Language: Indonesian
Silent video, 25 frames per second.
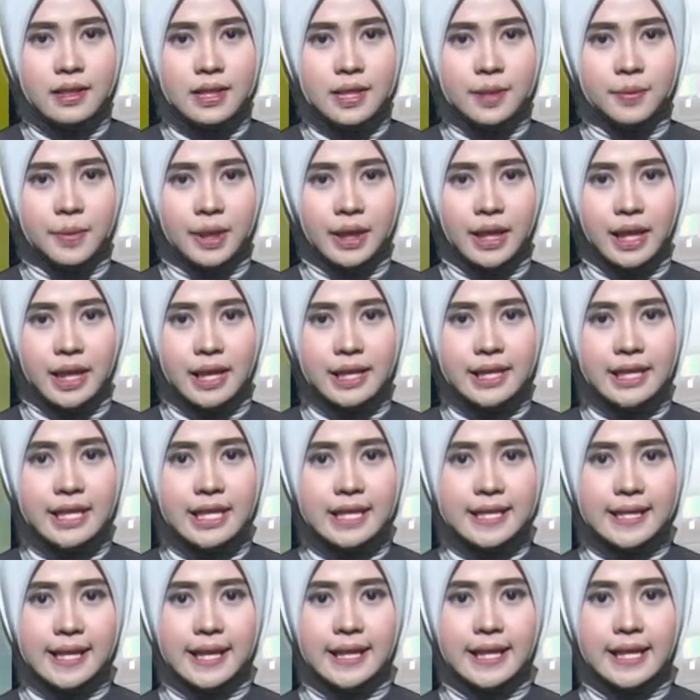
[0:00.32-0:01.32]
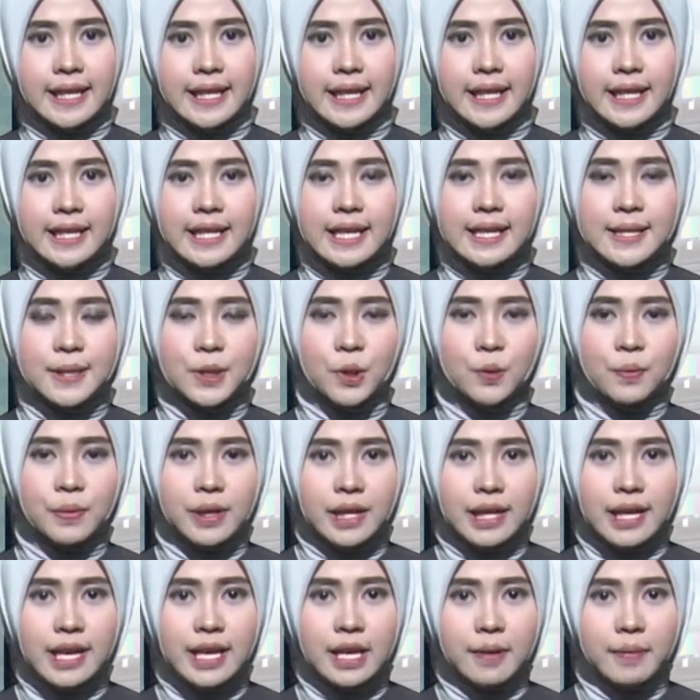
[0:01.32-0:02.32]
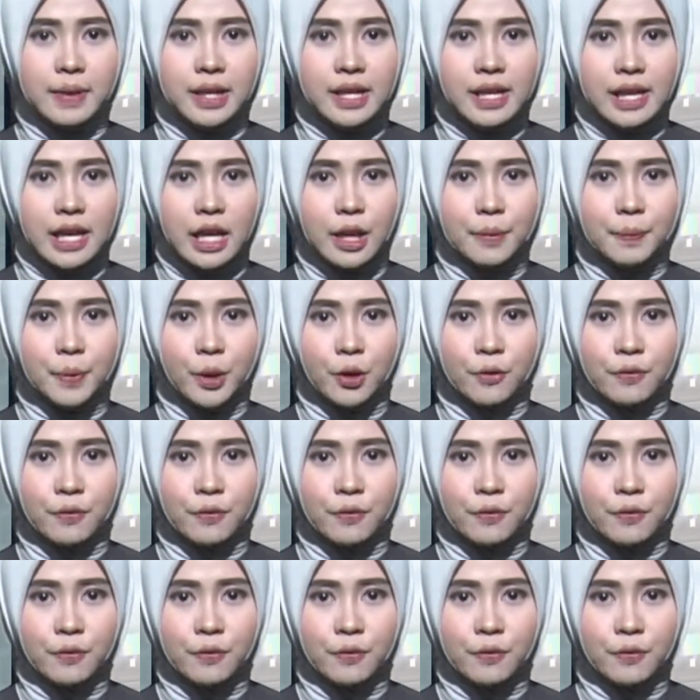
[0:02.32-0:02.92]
Sementara Dinas Energi dan Sumber Daya Mineral